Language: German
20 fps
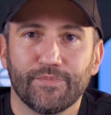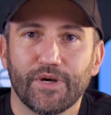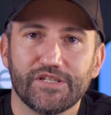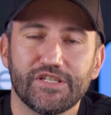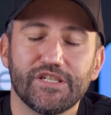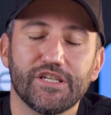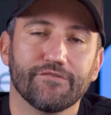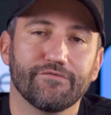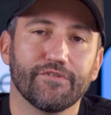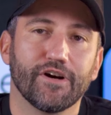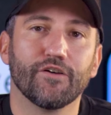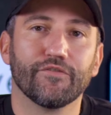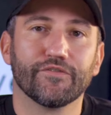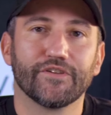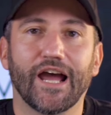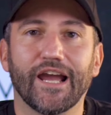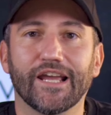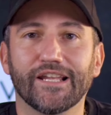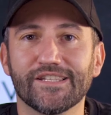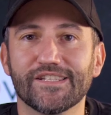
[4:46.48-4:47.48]
passiert, weil auf
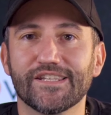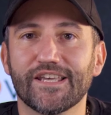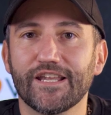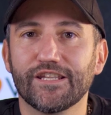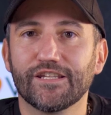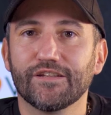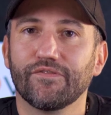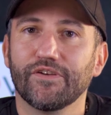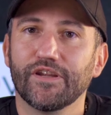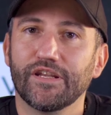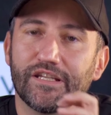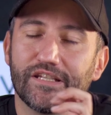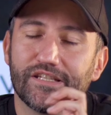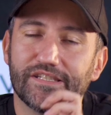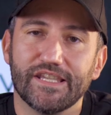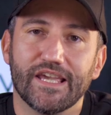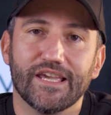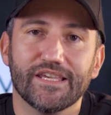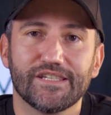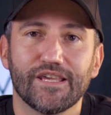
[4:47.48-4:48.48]
der einen Seite finde ich
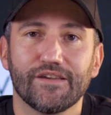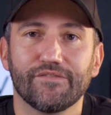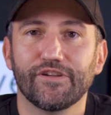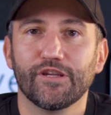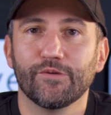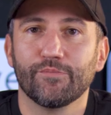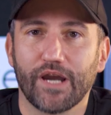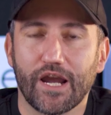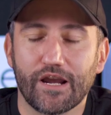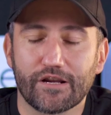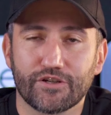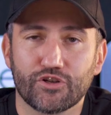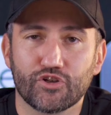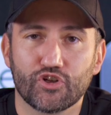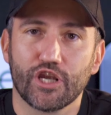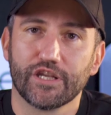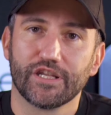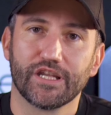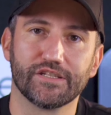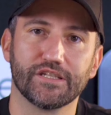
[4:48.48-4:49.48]
sehr, sehr viel
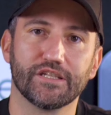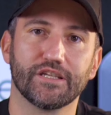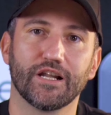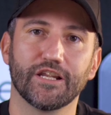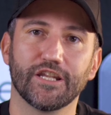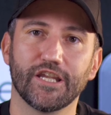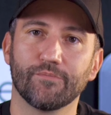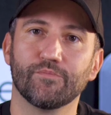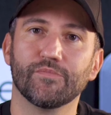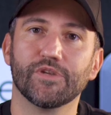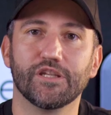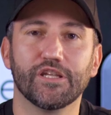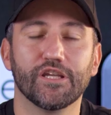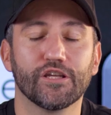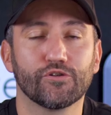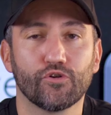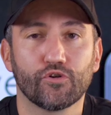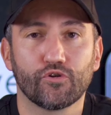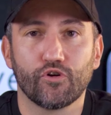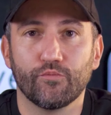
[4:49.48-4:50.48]
praktischer, dass ich halt eben die die
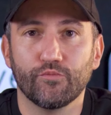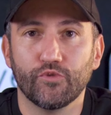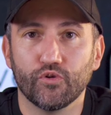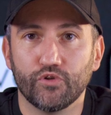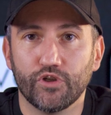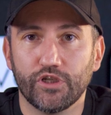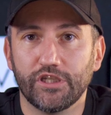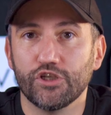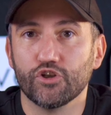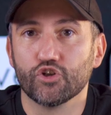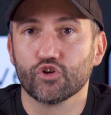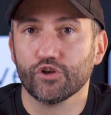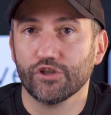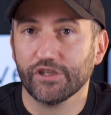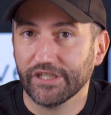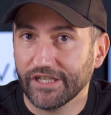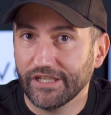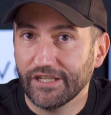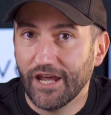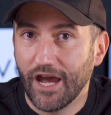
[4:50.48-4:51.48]
TikTok-Community schon
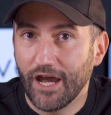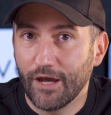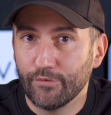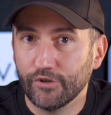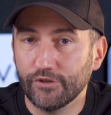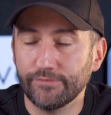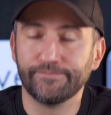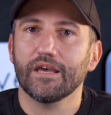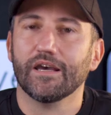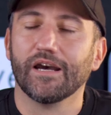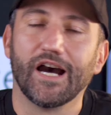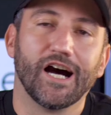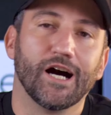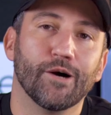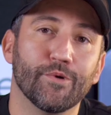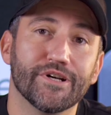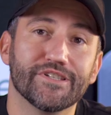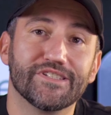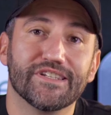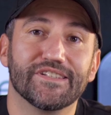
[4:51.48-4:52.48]
drin habe.
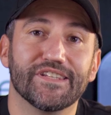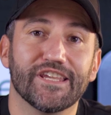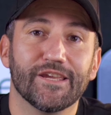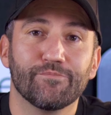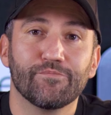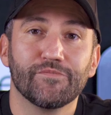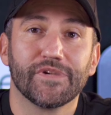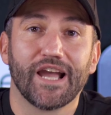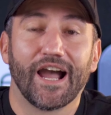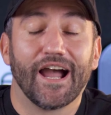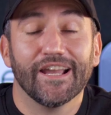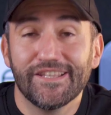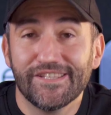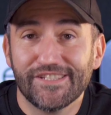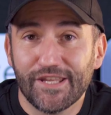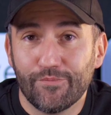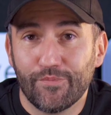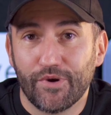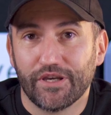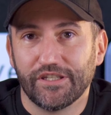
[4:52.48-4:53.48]
Aber es ist eben kein
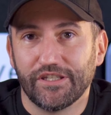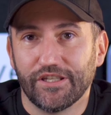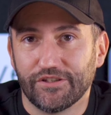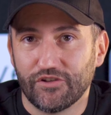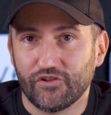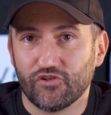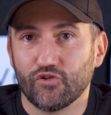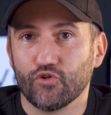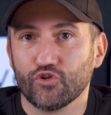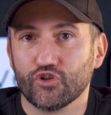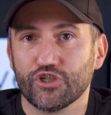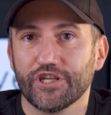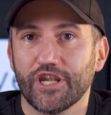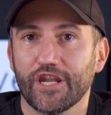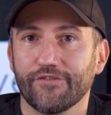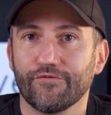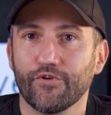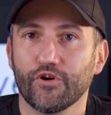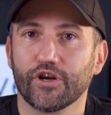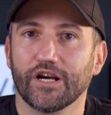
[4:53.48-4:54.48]
separiertes Social
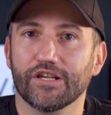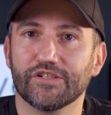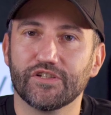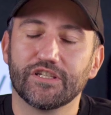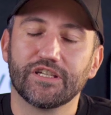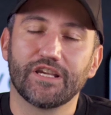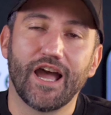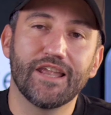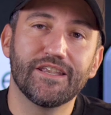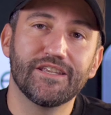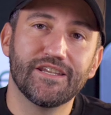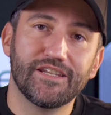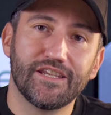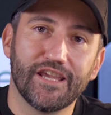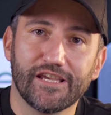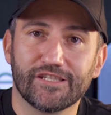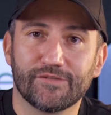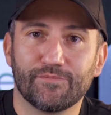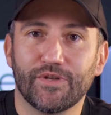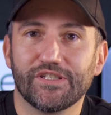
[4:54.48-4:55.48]
Network. Also ich kann nicht
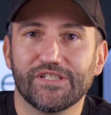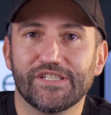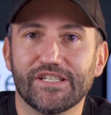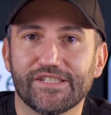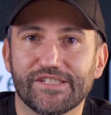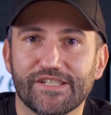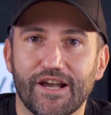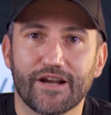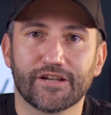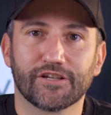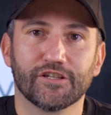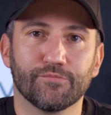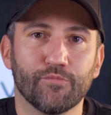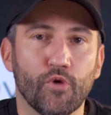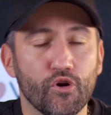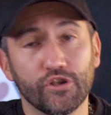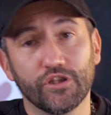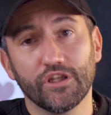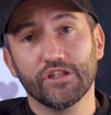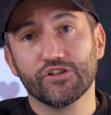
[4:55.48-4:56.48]
explizit sagen, ich
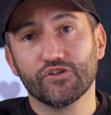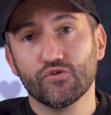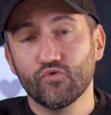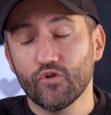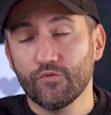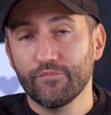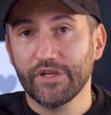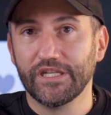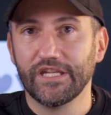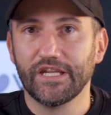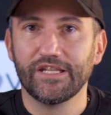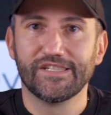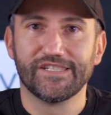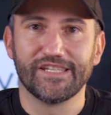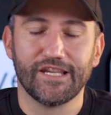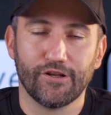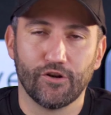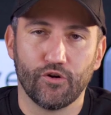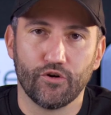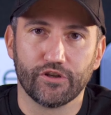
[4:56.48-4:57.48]
möchte jetzt nur mit den
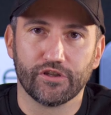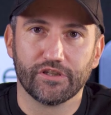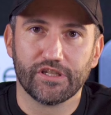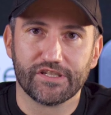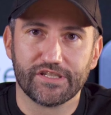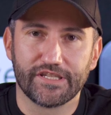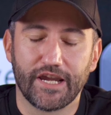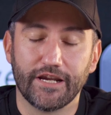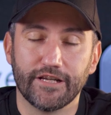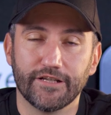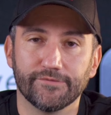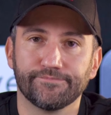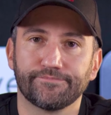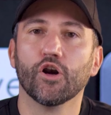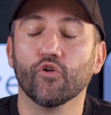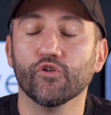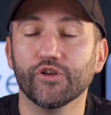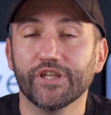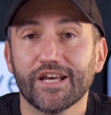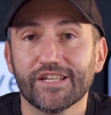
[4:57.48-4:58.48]
zehn Leuten das teilen.
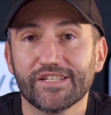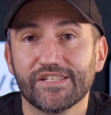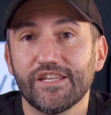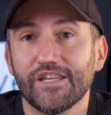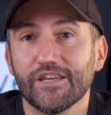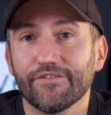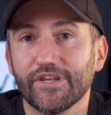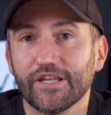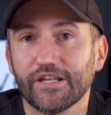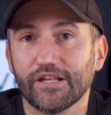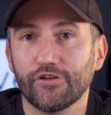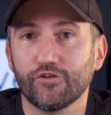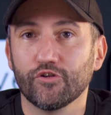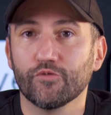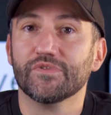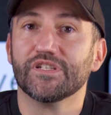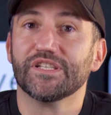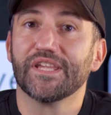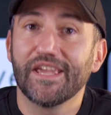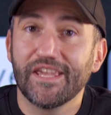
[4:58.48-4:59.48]
Und da es hier wirklich
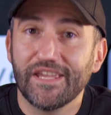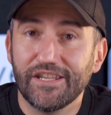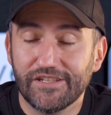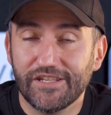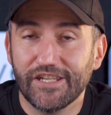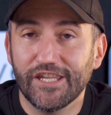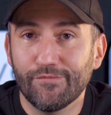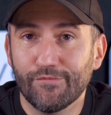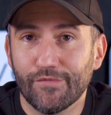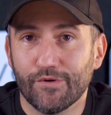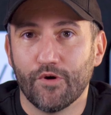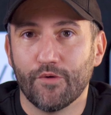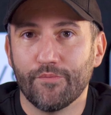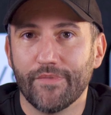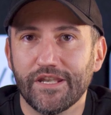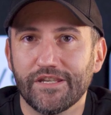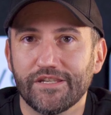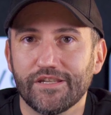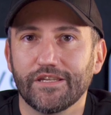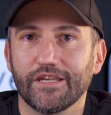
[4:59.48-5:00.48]
um sehr intime
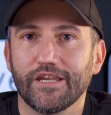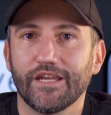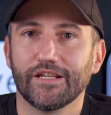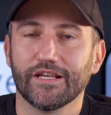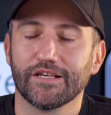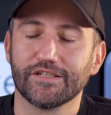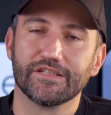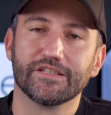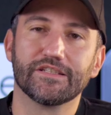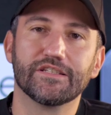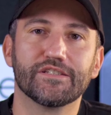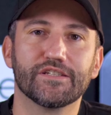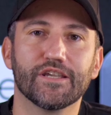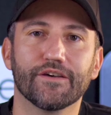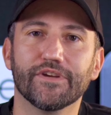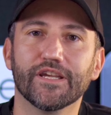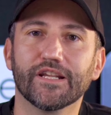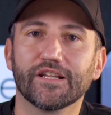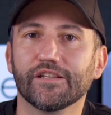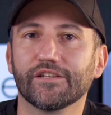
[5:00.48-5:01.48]
Momente geht, also es ist ja
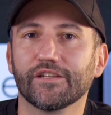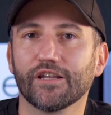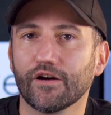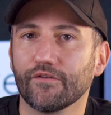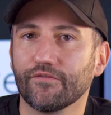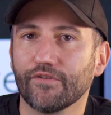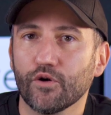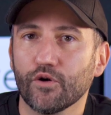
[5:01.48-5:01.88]
wirklich darauf